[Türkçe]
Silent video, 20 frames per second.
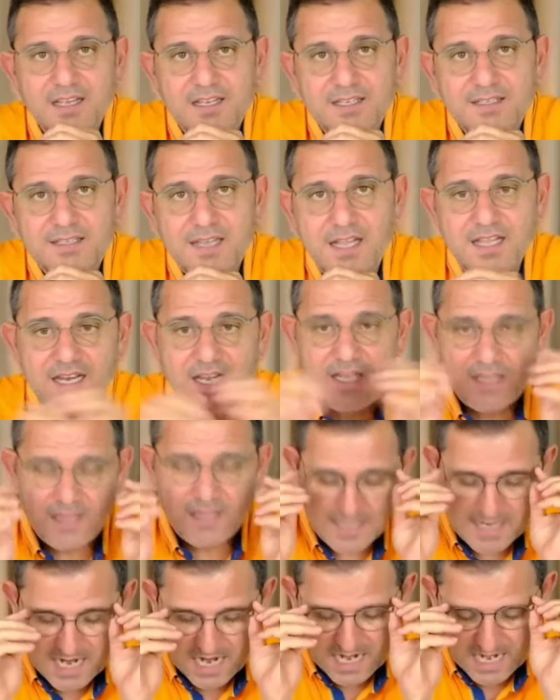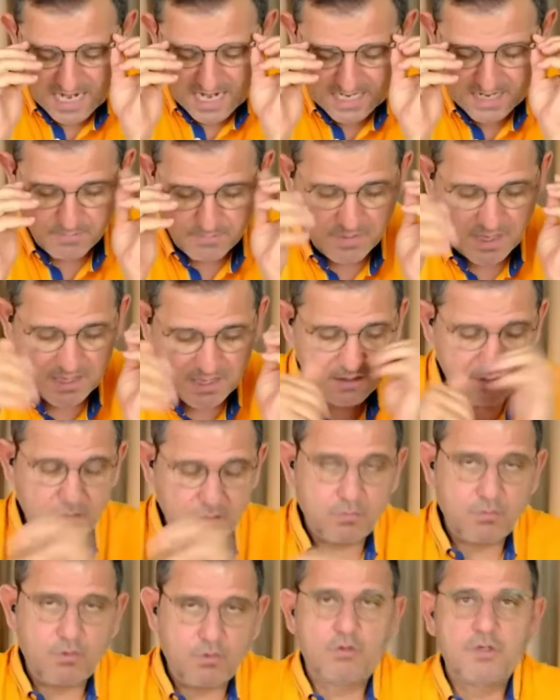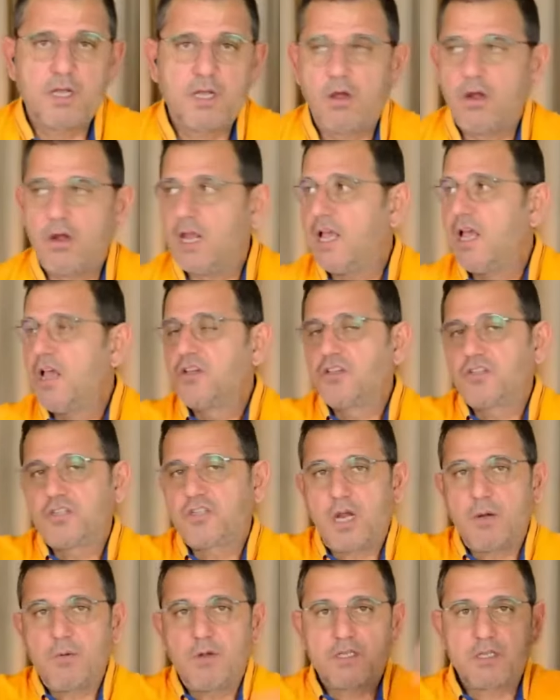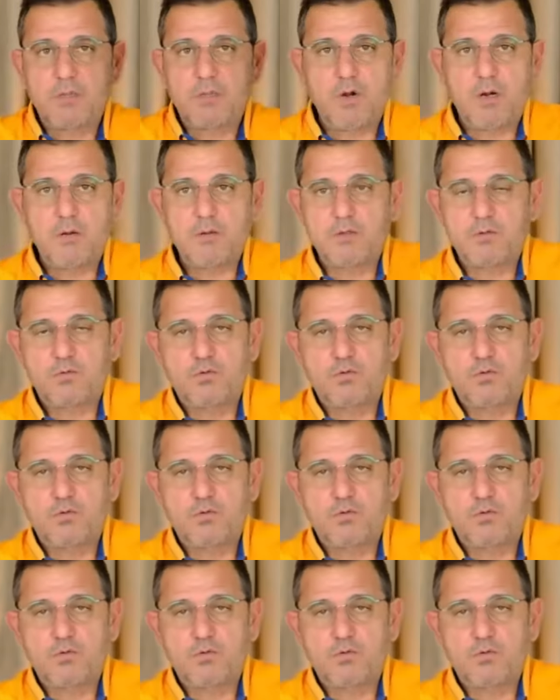insanların gittiği yerlerden bahsediyorum. Yoksa öyle Starbucks'ta var.